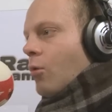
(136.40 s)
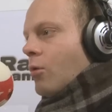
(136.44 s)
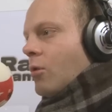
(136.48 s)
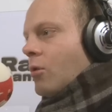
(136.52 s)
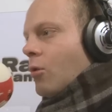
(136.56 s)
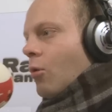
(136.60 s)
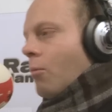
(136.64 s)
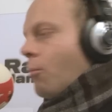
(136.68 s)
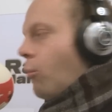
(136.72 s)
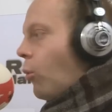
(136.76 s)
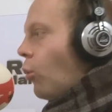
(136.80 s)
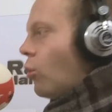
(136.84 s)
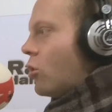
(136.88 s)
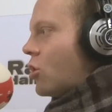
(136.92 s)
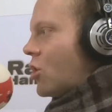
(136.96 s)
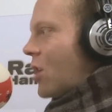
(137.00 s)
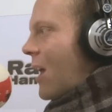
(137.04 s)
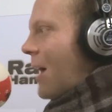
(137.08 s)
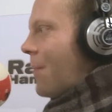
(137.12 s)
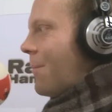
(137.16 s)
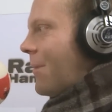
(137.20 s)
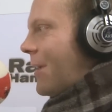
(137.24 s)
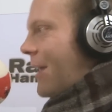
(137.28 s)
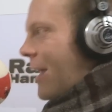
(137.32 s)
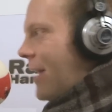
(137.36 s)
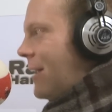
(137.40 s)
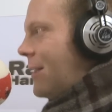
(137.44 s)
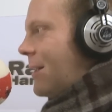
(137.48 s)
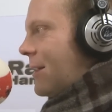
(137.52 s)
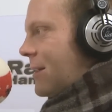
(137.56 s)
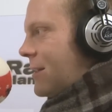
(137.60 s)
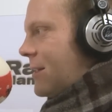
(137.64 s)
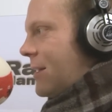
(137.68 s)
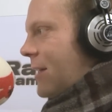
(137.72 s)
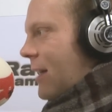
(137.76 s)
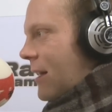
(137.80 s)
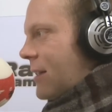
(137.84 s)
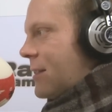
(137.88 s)
Und um Buchstaben geht
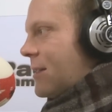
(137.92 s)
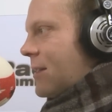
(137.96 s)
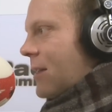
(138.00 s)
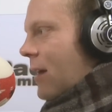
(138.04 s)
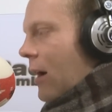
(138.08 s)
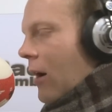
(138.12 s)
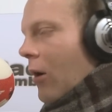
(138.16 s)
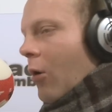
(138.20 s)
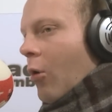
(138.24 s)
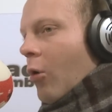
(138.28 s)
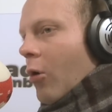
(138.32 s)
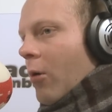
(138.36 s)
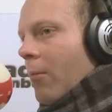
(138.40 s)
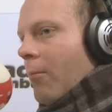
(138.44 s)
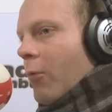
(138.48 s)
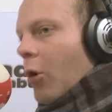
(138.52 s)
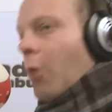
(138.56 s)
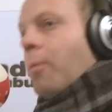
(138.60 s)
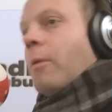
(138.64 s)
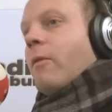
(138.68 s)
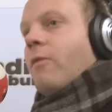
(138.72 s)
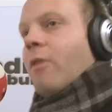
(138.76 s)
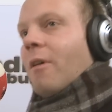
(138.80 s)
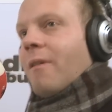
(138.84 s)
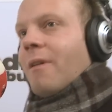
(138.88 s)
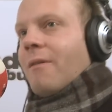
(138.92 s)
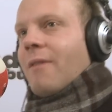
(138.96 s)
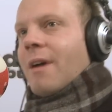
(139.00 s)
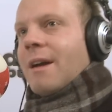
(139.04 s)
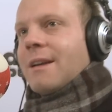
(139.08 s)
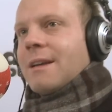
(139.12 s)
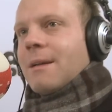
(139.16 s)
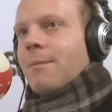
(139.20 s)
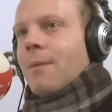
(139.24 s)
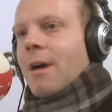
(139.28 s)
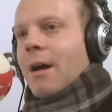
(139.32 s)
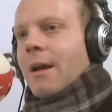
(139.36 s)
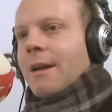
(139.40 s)
es jetzt auch. Doch bevor wir
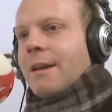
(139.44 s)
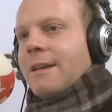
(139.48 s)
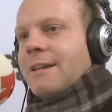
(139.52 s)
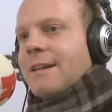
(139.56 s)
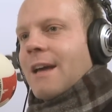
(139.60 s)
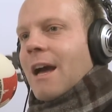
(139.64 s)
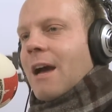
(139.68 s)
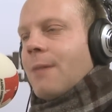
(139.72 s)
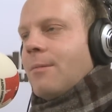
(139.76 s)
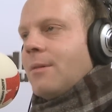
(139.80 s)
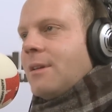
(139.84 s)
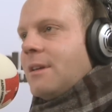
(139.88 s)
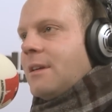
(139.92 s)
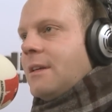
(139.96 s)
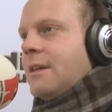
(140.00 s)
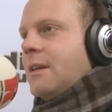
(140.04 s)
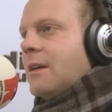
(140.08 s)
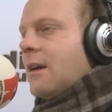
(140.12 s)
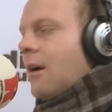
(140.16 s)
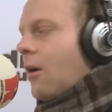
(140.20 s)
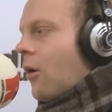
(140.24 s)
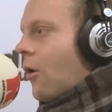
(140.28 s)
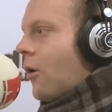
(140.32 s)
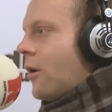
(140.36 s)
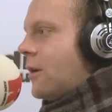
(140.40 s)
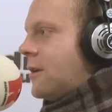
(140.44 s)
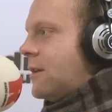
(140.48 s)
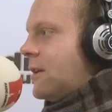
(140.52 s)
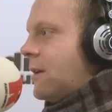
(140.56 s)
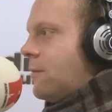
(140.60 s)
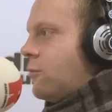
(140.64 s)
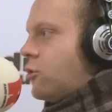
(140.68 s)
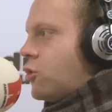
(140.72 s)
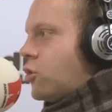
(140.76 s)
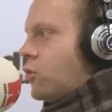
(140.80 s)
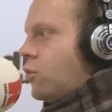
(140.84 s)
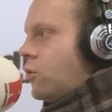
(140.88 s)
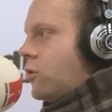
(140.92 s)
weitermachen, ich habe hier heute
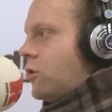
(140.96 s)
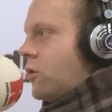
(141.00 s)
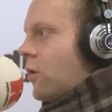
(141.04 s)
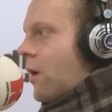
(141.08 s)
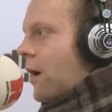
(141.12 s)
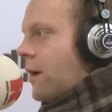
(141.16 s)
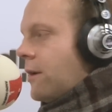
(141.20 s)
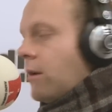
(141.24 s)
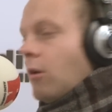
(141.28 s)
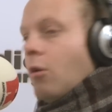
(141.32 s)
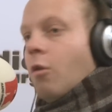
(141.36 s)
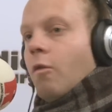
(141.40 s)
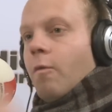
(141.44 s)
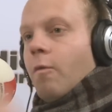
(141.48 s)
im Studio einen